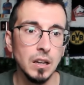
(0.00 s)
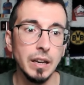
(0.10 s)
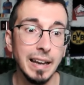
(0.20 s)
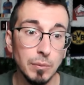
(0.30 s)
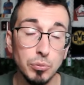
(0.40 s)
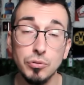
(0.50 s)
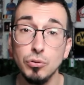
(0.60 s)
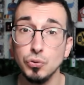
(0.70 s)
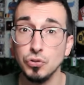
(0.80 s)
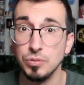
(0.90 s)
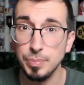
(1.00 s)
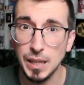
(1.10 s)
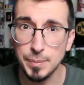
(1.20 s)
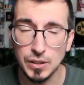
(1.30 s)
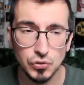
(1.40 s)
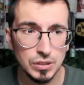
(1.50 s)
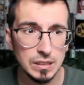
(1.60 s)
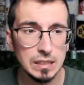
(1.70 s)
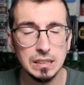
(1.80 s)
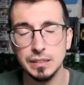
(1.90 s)
Avec plus 2, je n'ose pas
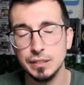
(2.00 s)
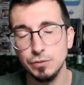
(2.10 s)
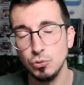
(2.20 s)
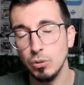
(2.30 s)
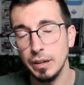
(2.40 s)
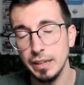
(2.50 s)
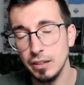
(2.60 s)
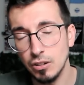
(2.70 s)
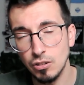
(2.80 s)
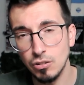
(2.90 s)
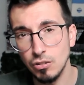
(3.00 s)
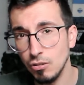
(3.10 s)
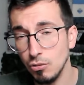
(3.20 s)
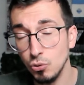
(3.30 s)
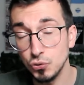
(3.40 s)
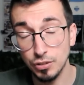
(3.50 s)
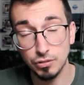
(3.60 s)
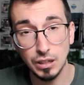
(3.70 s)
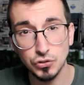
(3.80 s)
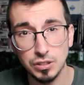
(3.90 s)
imaginer. Si vous croyez en, aux
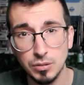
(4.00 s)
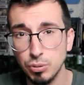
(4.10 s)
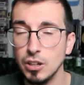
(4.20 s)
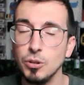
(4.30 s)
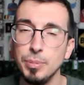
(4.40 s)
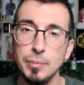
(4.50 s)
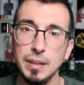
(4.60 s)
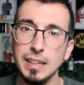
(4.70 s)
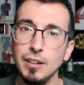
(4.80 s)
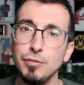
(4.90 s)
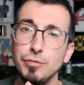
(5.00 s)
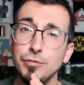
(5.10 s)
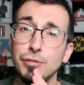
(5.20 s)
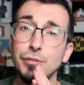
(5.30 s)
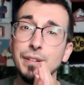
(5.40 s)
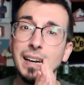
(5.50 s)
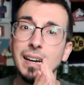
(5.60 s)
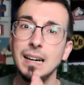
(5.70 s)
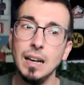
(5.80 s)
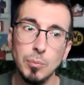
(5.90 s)
forces de l'Argentine pour la Copa América, il faut le
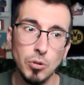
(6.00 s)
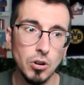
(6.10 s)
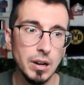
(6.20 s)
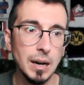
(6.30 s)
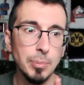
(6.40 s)
faire clairement.